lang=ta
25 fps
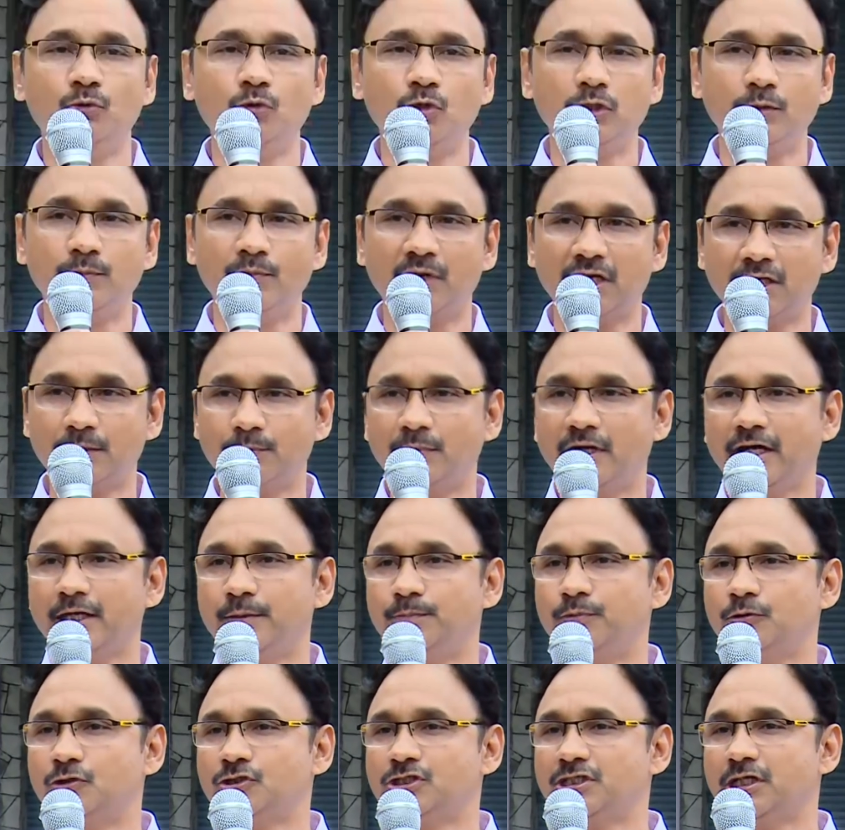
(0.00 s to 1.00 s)
நூறு
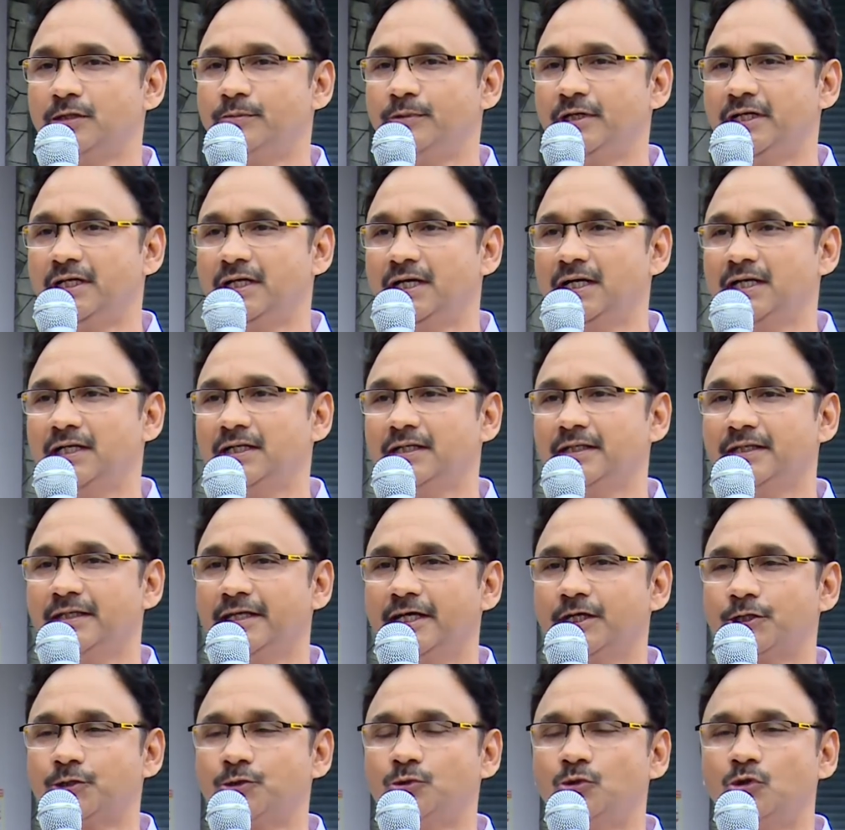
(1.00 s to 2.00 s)
மரமாகி போச்சு அப்படின்னா
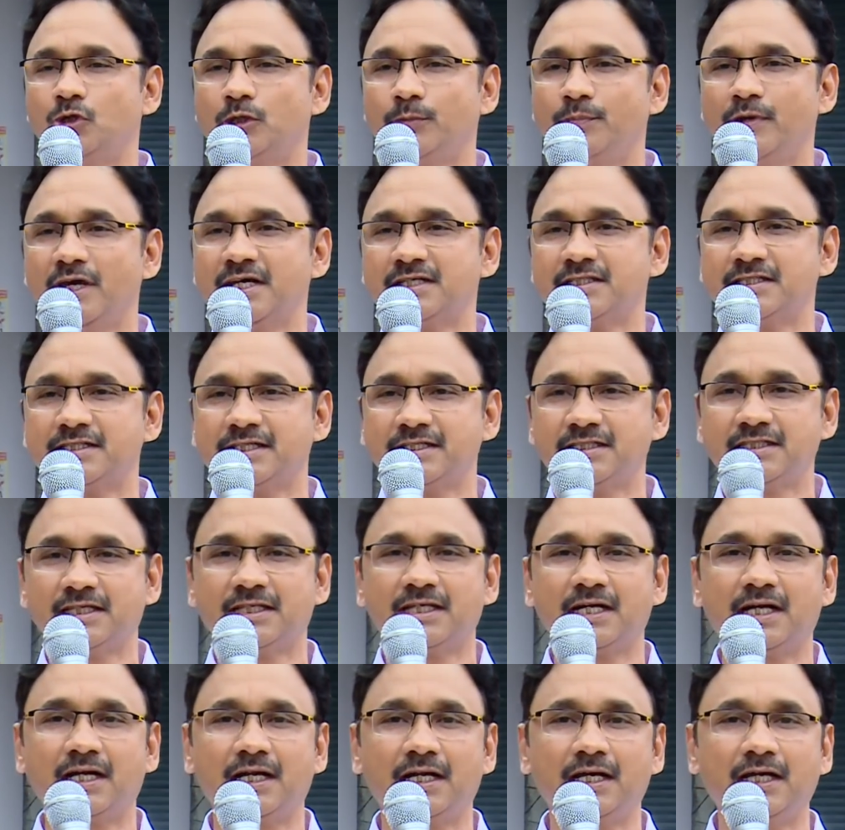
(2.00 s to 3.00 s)
எட்நூறு பேர்
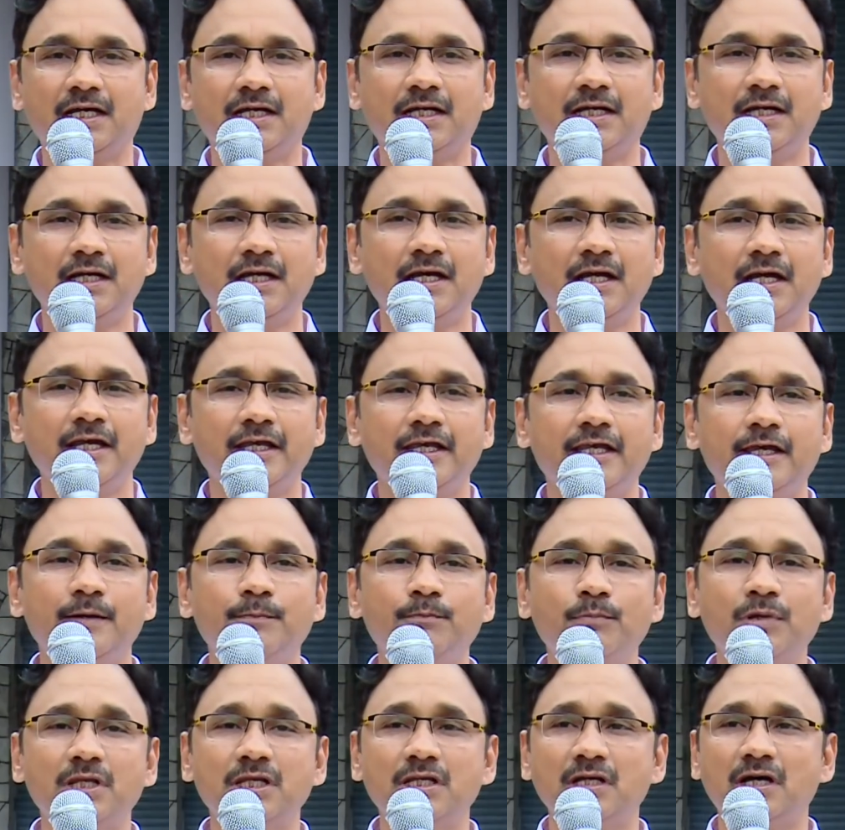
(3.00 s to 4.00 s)
செஞ்சதுனால
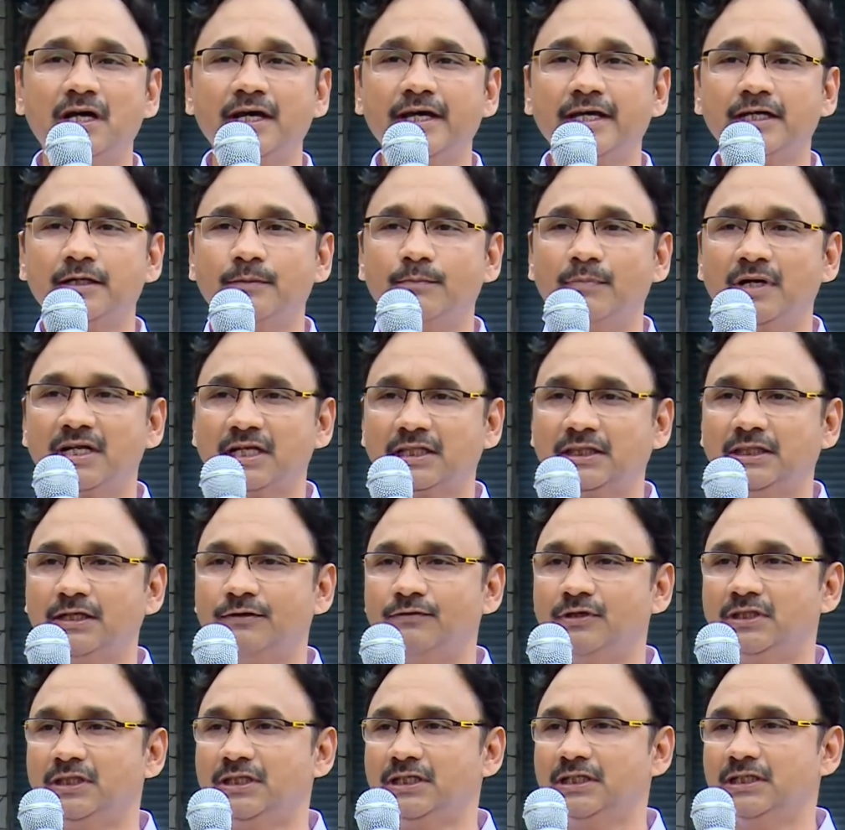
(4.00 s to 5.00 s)
எண்பதனாயிரம்
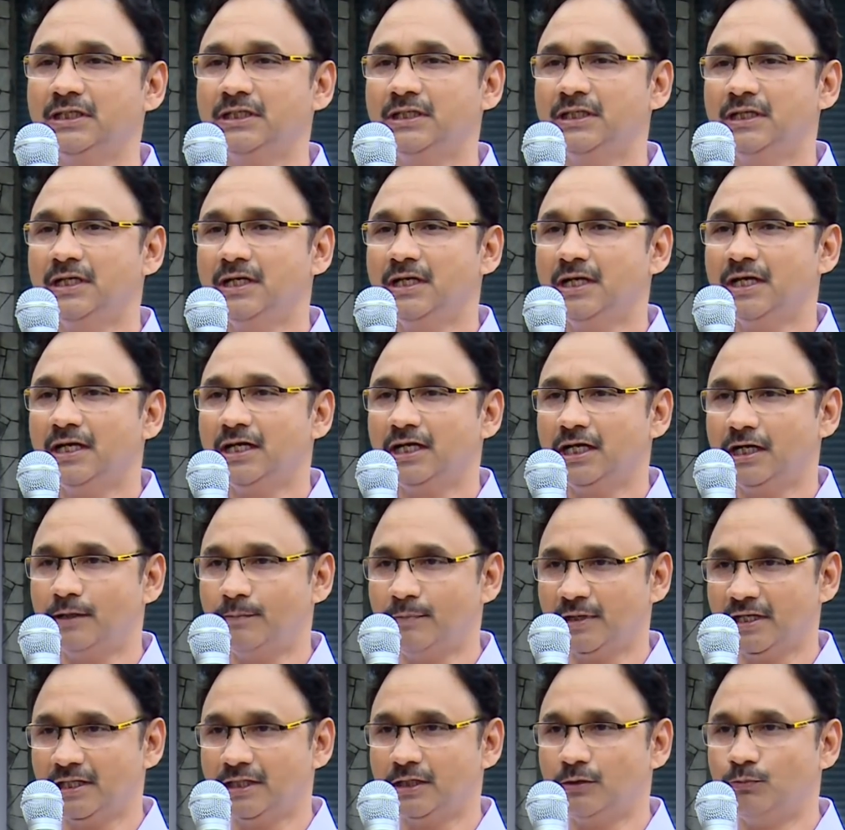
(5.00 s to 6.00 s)
மரத்தை வந்து
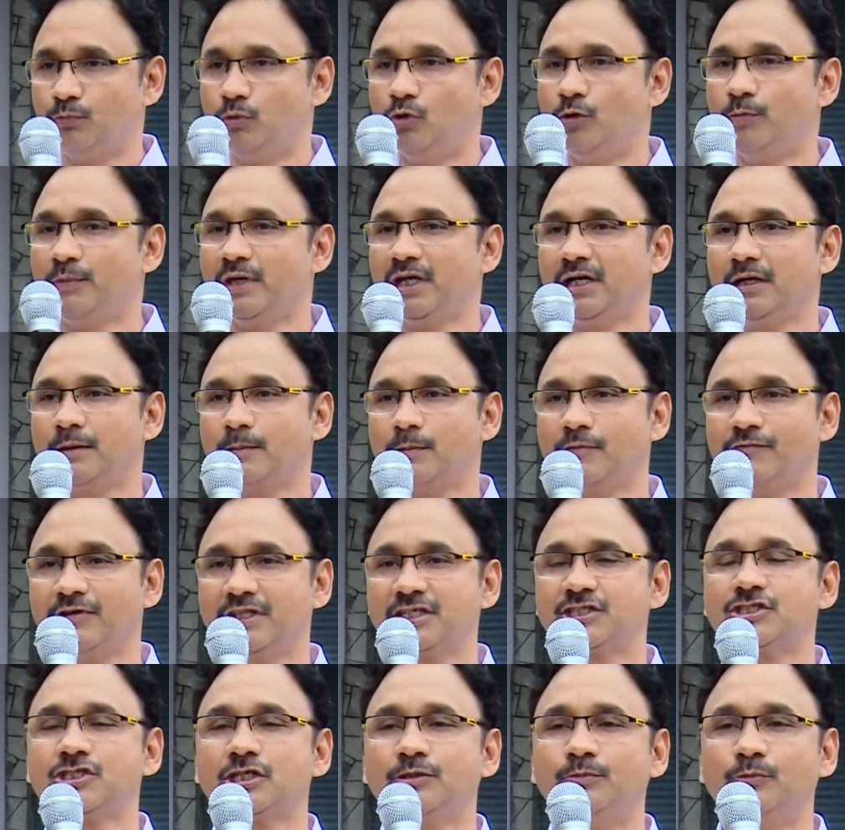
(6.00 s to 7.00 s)
நம்ம இந்த பூமியில் நம்ம
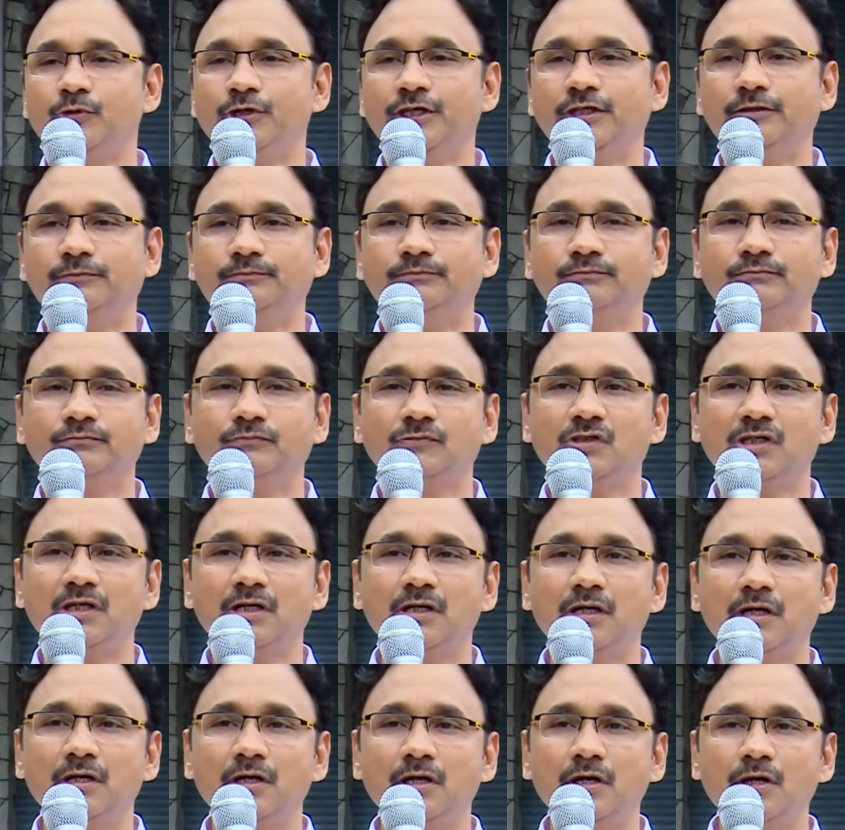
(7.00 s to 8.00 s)
விதைச்சிட முடியும்
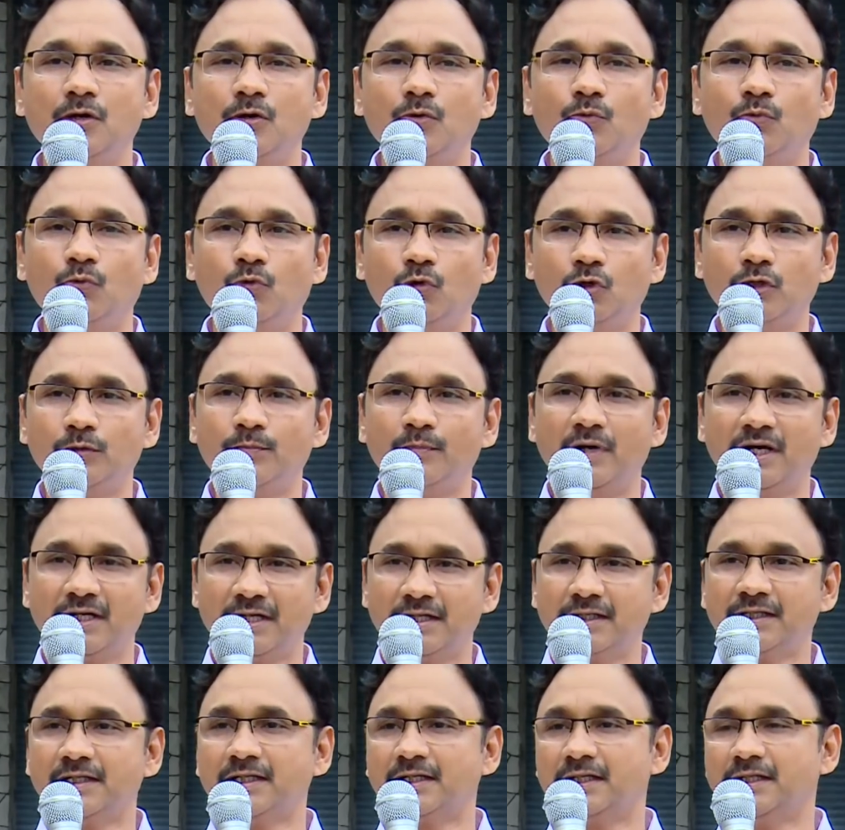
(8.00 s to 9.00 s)
ஒரு
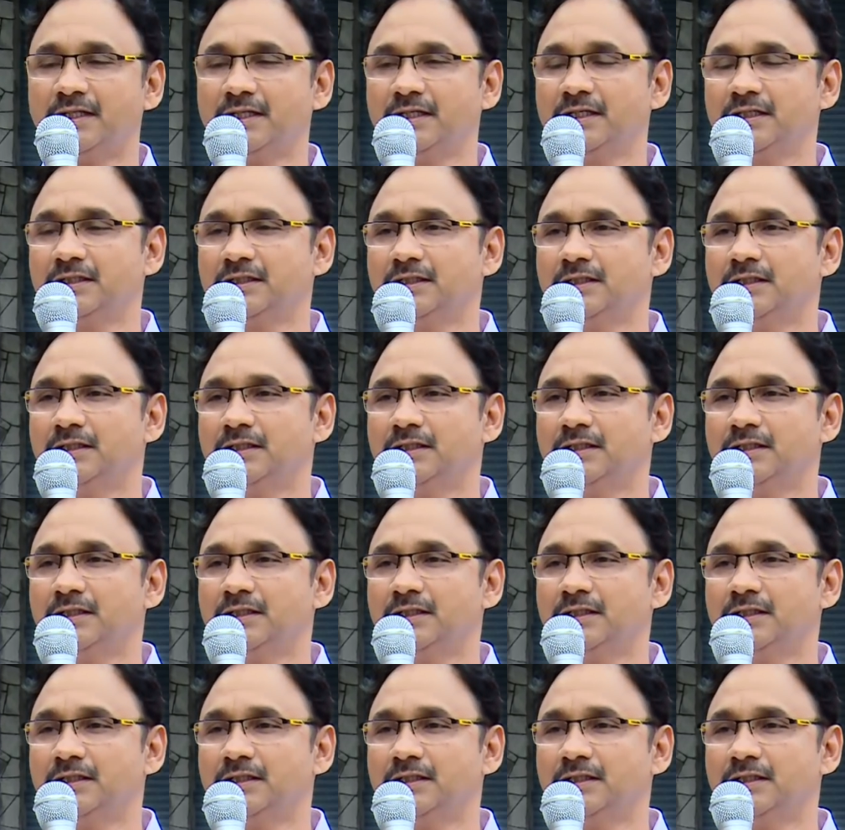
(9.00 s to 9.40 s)
மரங்கிறது